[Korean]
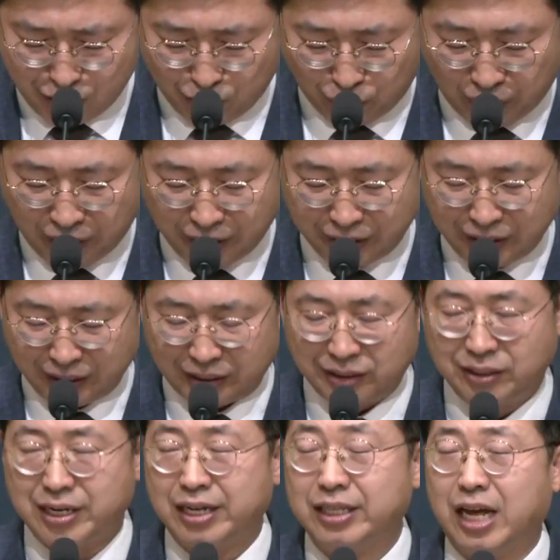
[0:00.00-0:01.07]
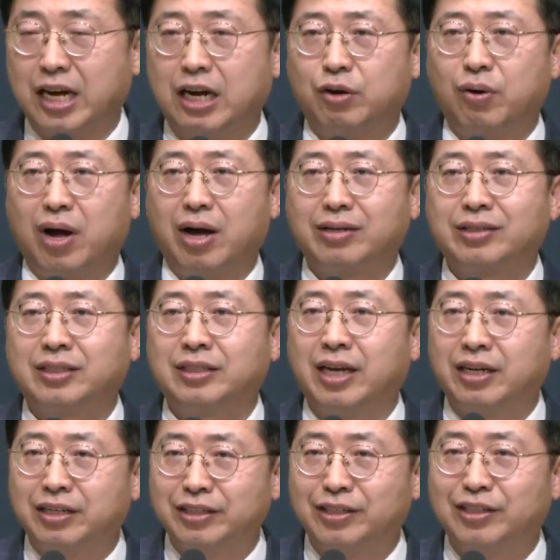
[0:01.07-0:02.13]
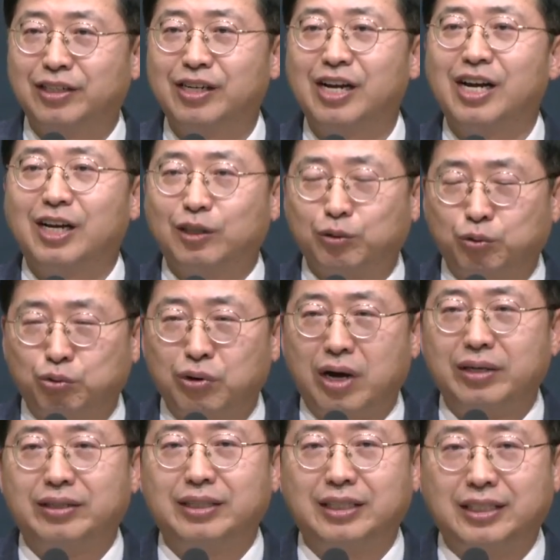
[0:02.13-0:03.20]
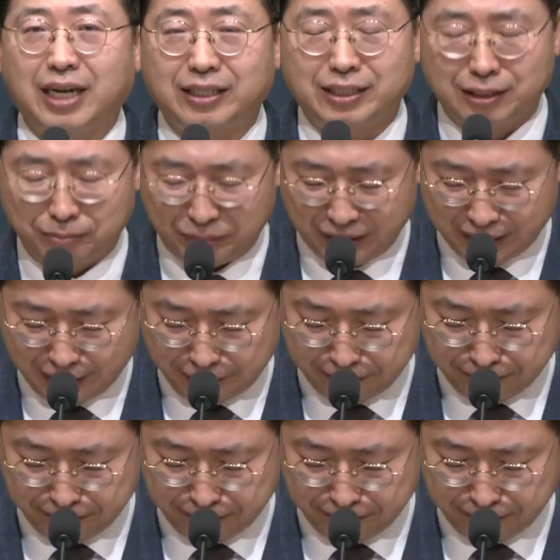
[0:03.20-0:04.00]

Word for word: 우리는 그의 나라와 그의 의를 구하는 자들입니다.